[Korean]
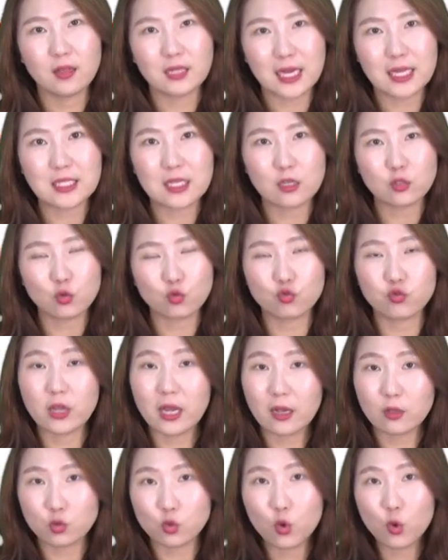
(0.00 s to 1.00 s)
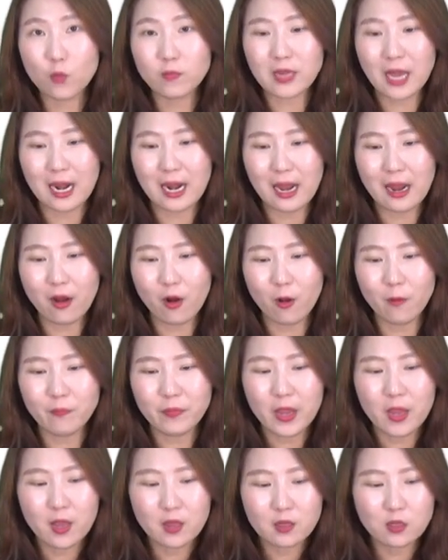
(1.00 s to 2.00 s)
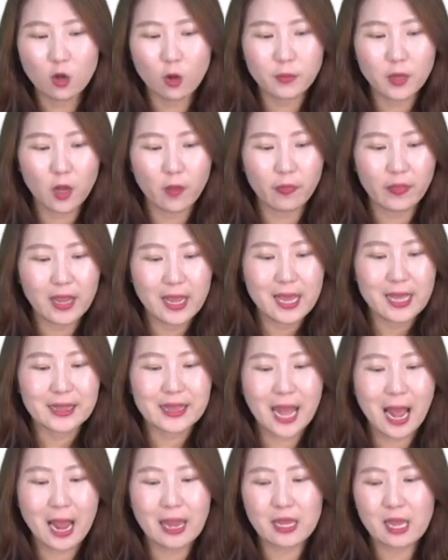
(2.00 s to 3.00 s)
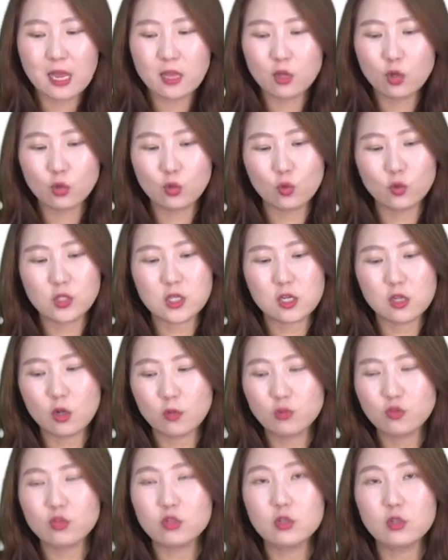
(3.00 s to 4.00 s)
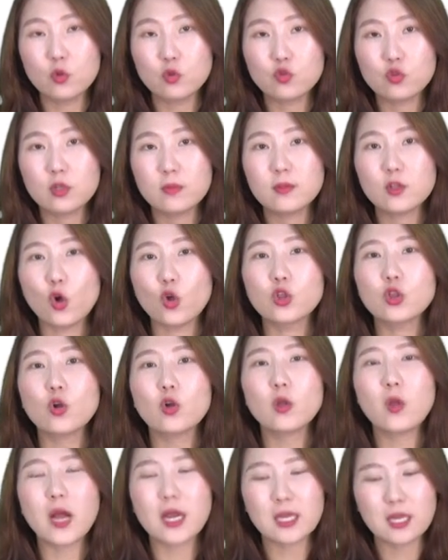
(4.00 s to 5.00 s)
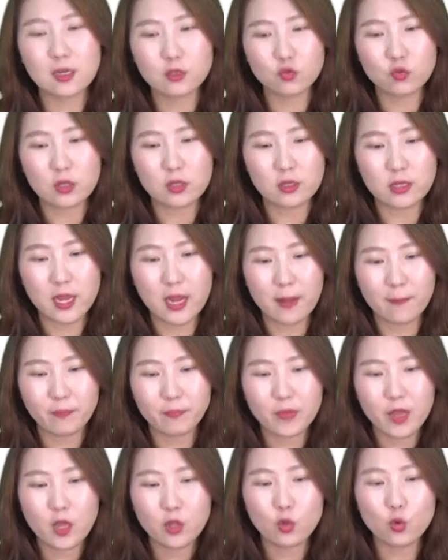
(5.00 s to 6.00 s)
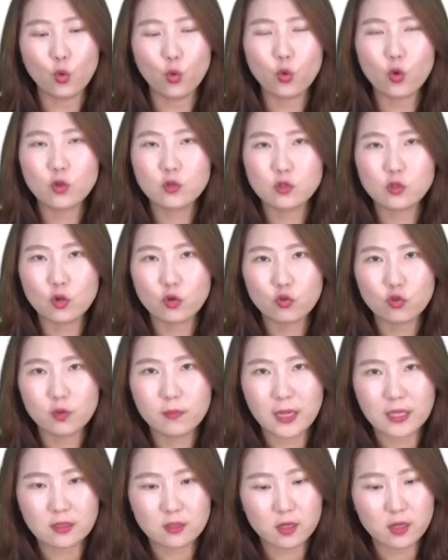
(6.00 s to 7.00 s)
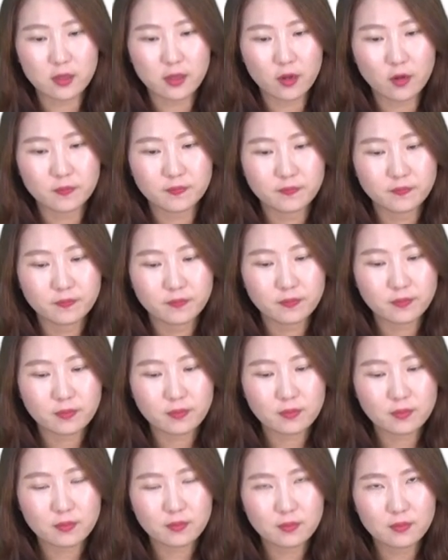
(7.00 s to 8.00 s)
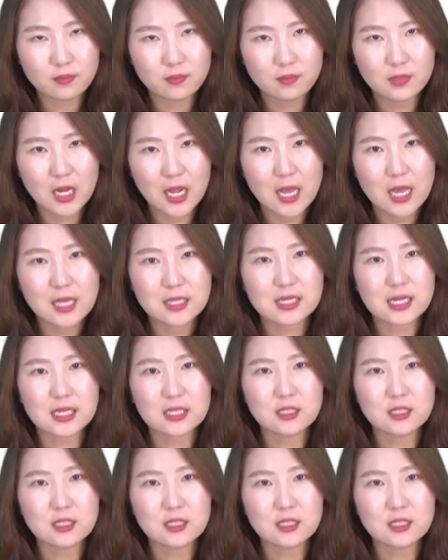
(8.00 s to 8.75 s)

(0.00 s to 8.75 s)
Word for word: 아시겠죠? 두 개가 조금 달라요. 그러면 당해년도 진료분 의료 수입은 어떻게 확인할 수 있느냐? 요런 서류를 받으셔야 돼요. 자,